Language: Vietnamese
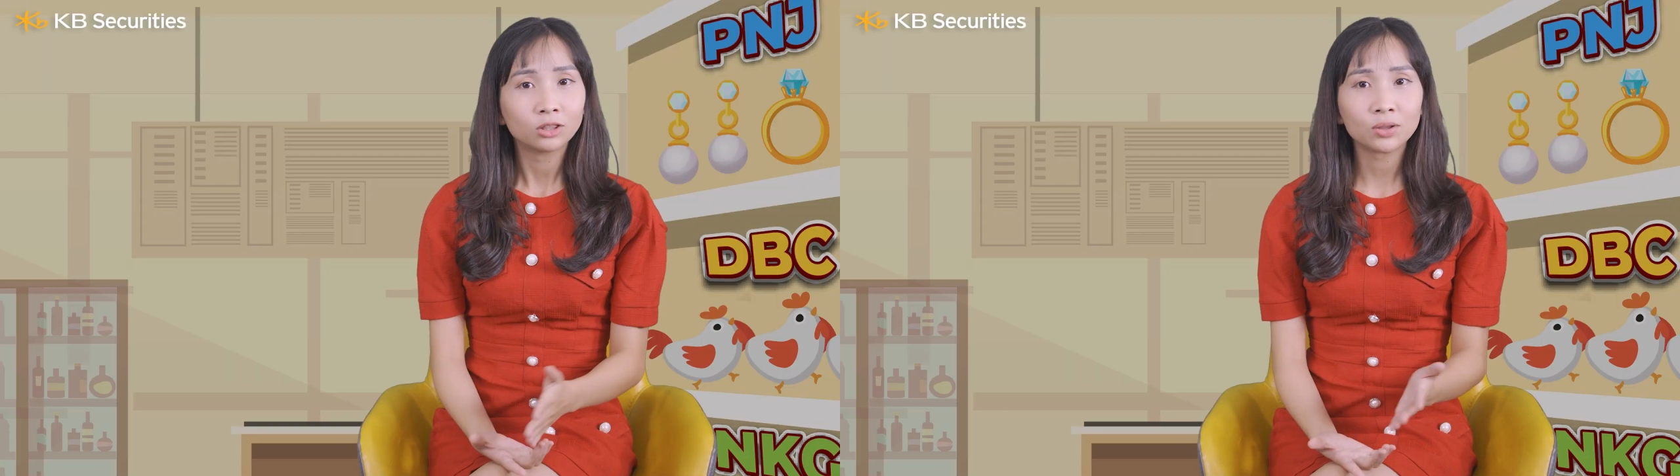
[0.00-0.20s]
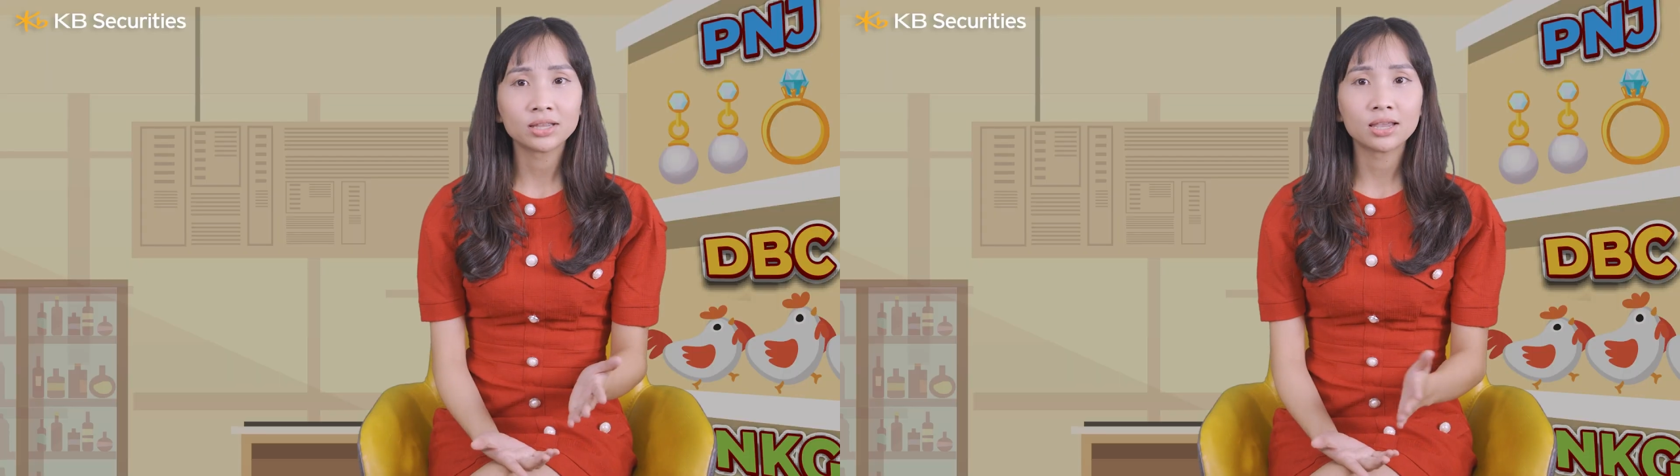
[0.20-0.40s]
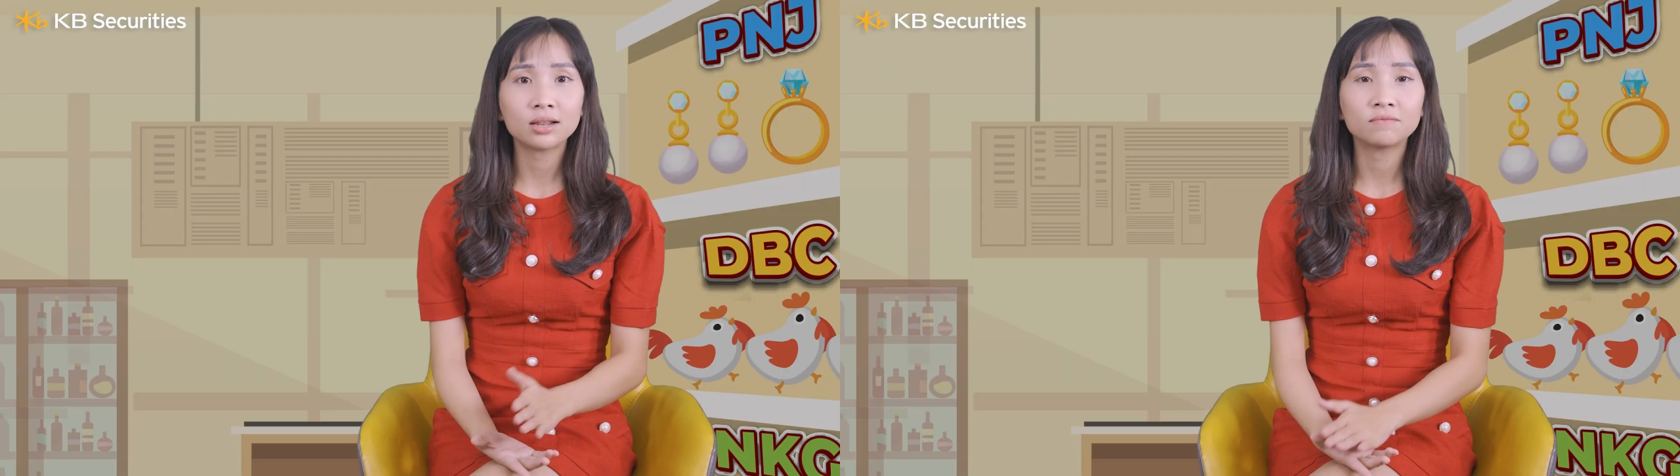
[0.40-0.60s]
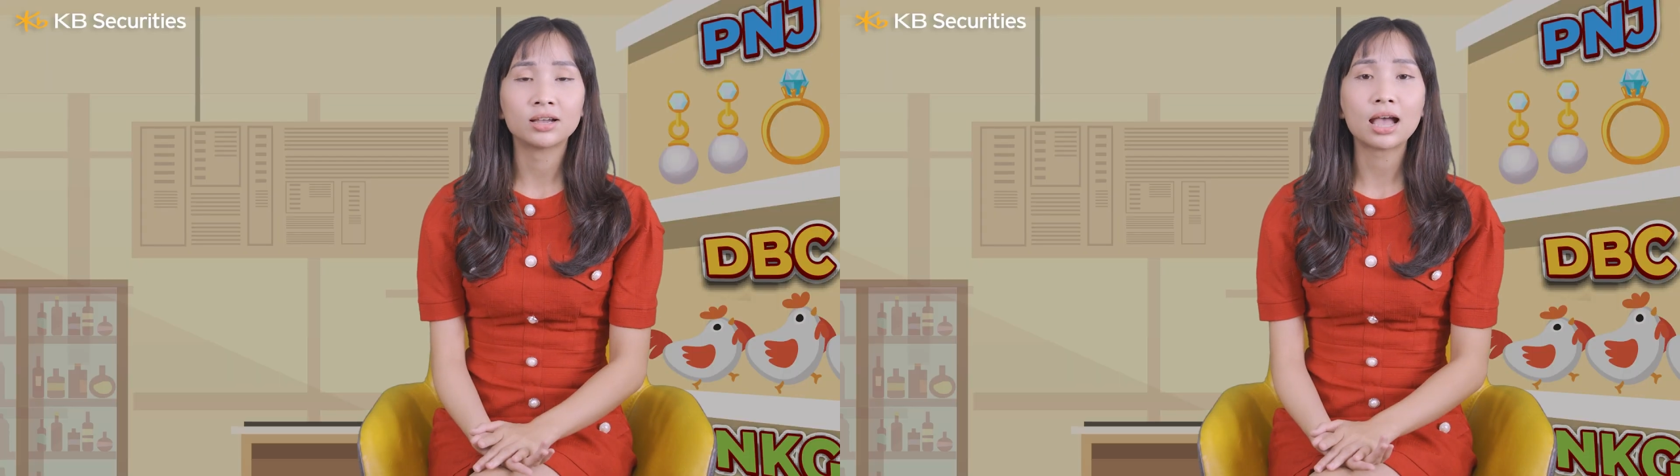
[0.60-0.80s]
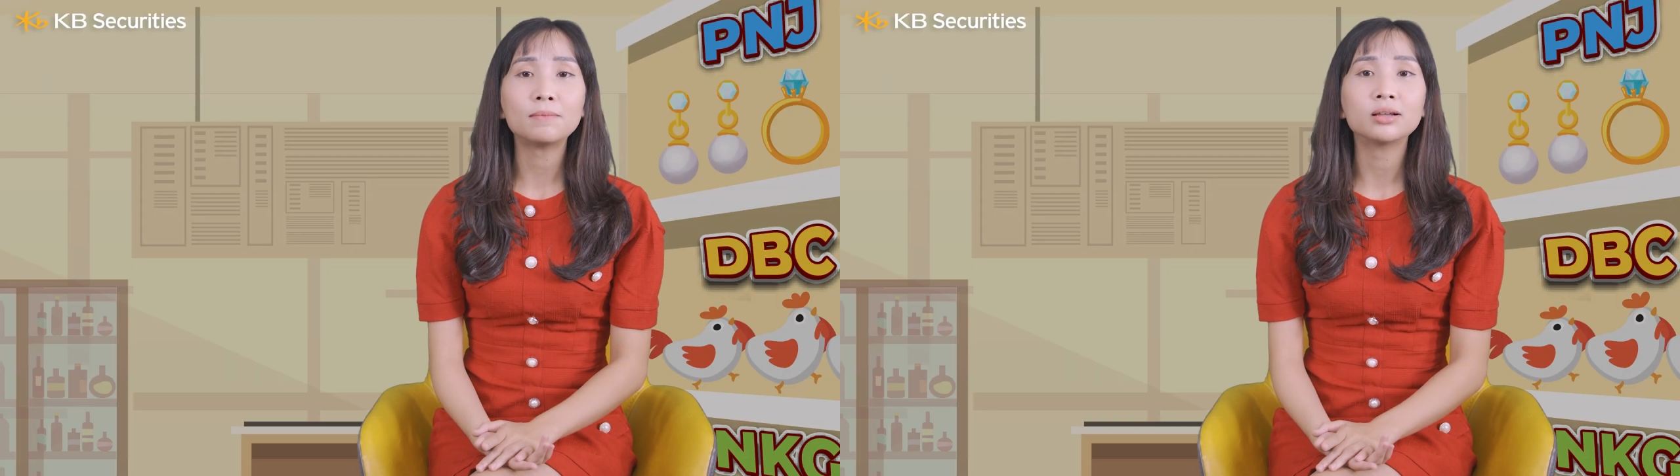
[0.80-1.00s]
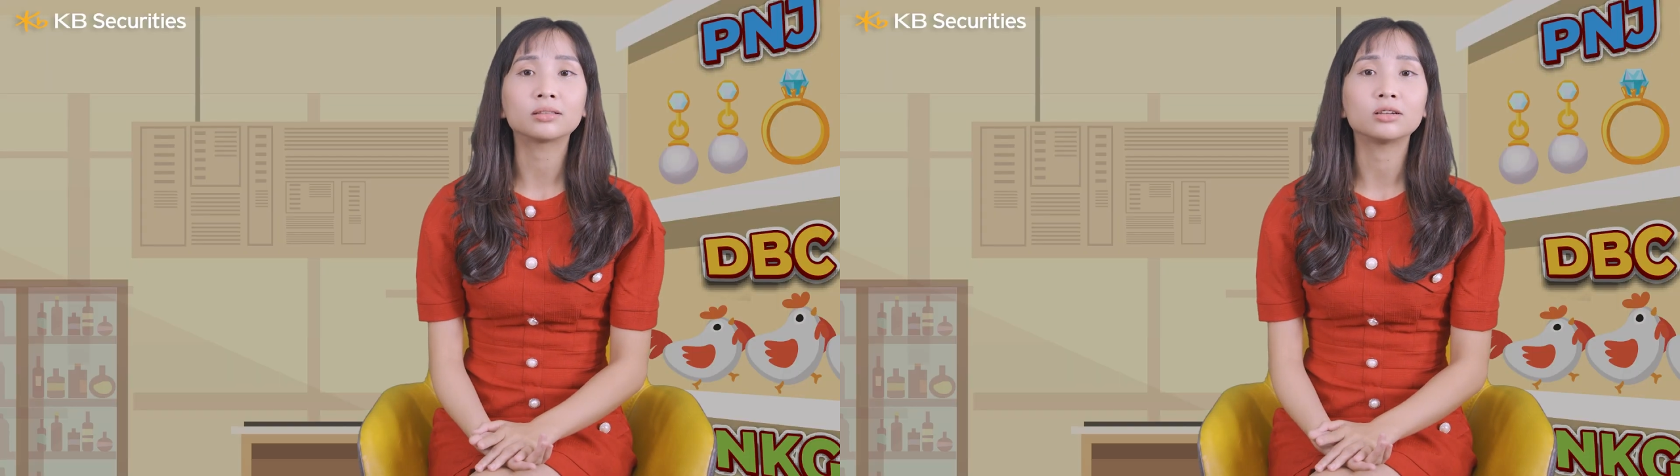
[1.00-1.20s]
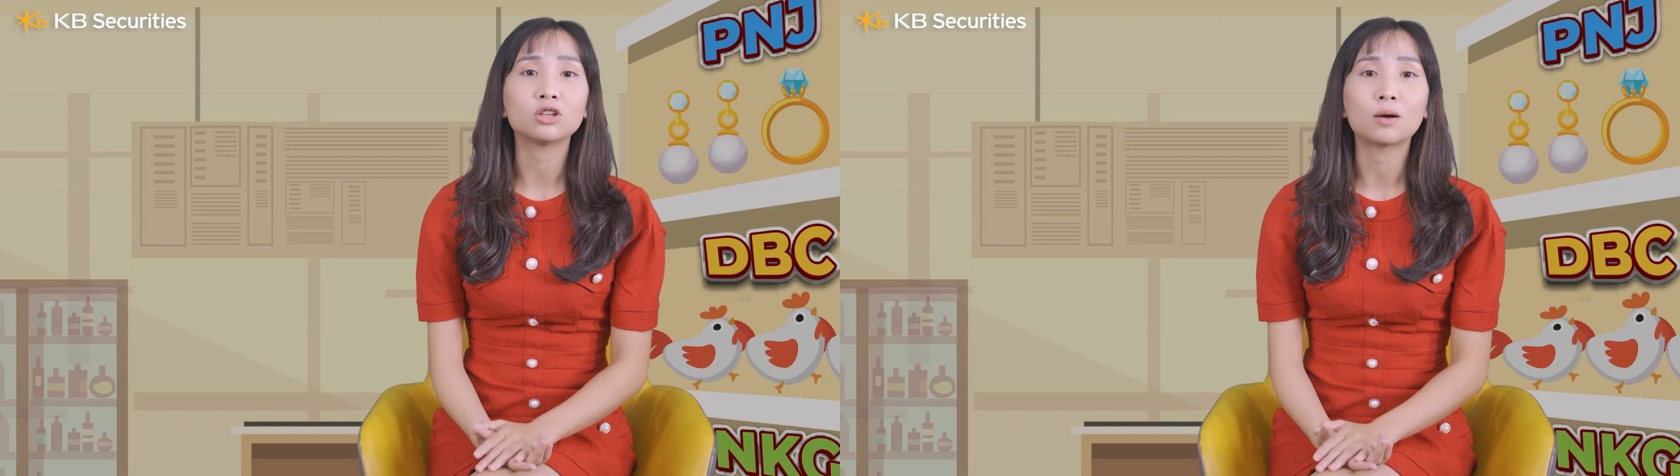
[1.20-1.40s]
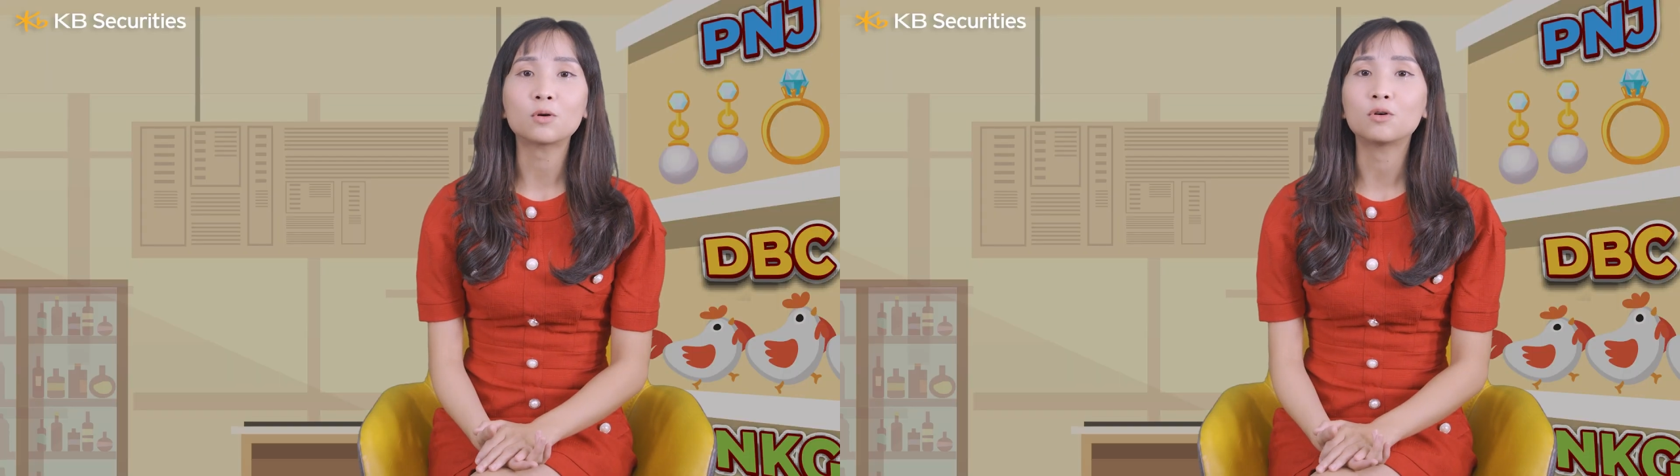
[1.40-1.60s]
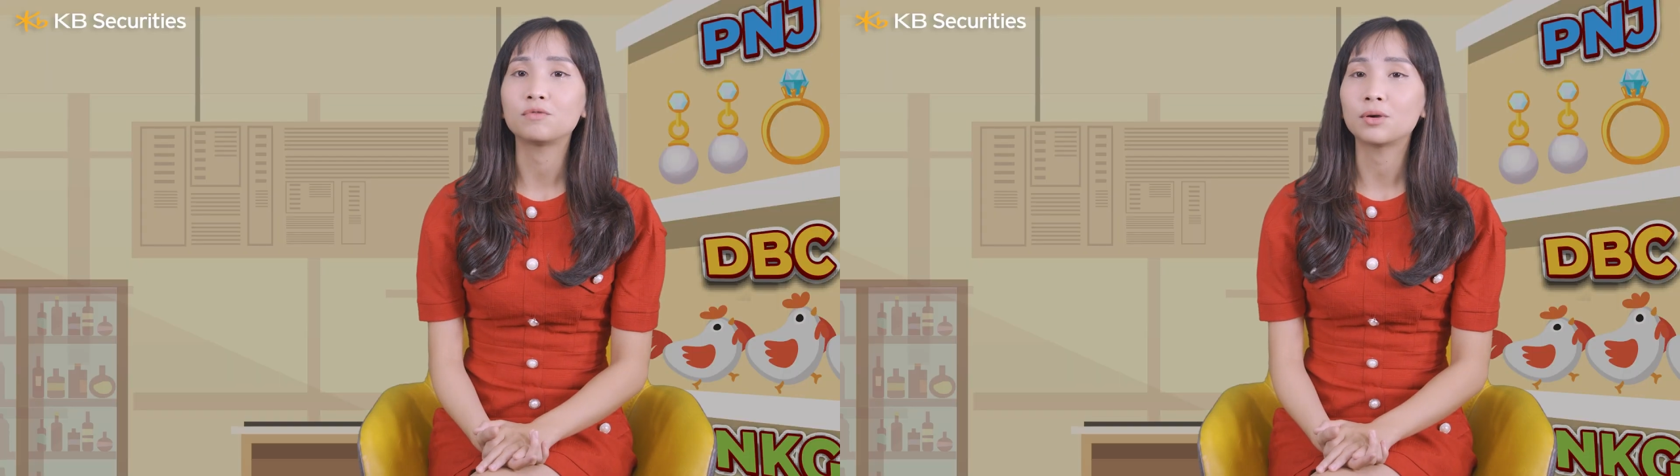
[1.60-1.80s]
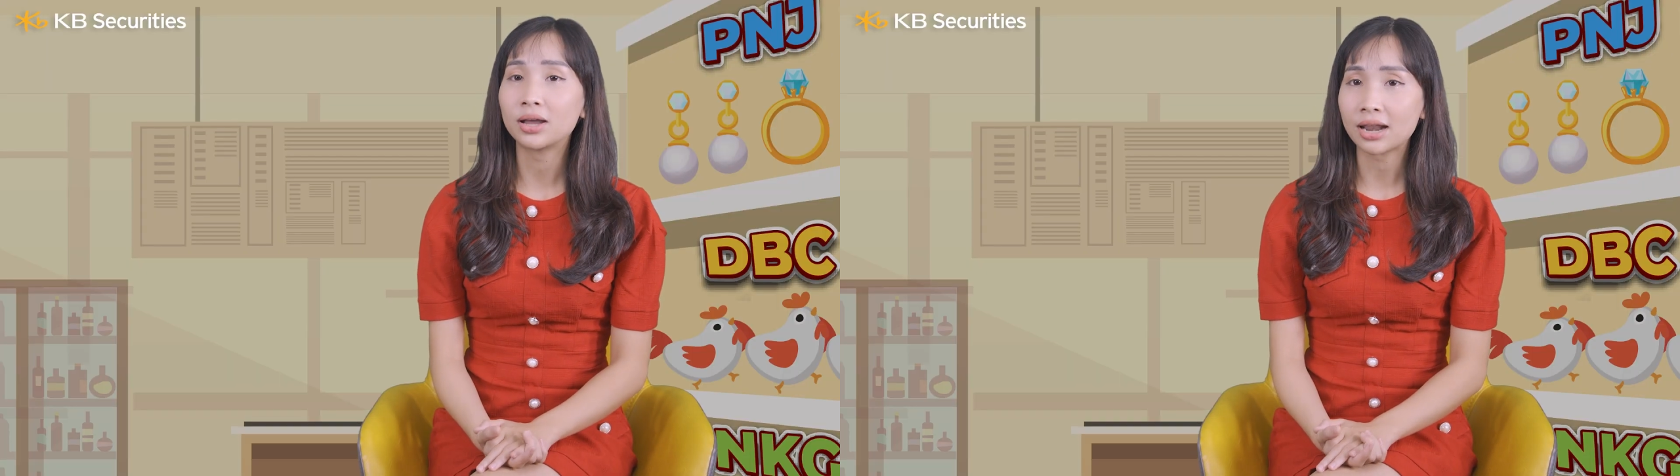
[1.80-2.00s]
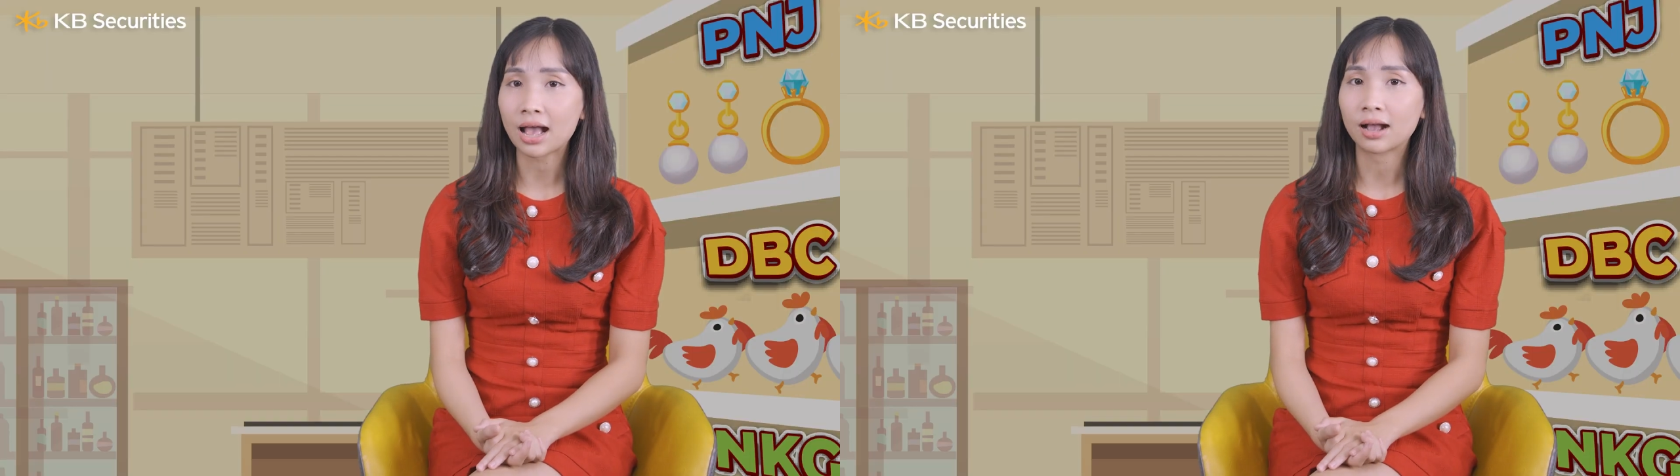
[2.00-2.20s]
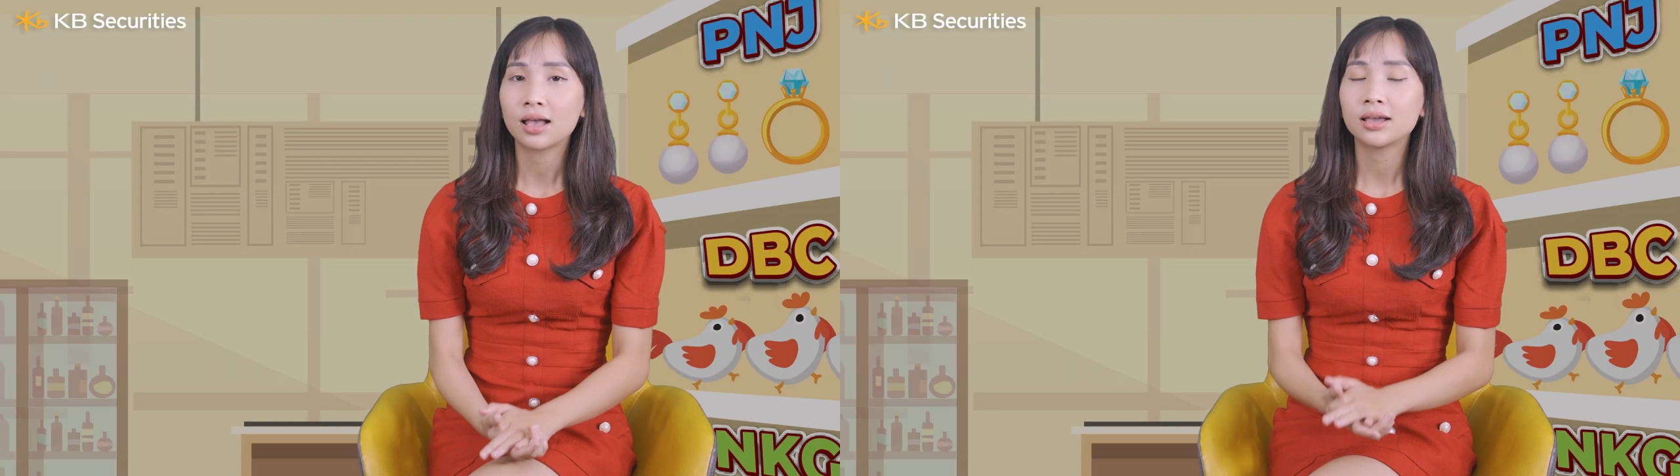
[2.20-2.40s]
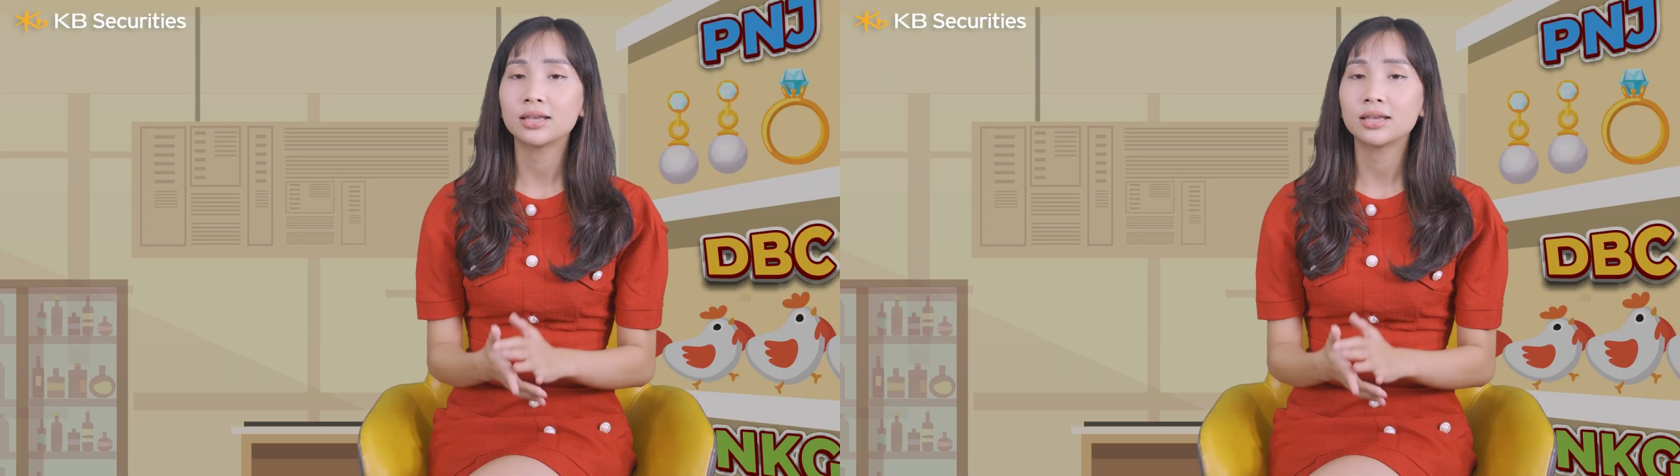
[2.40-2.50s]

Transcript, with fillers: Tuy nhiên, với áp lực từ nhóm cổ phiếu ngân hàng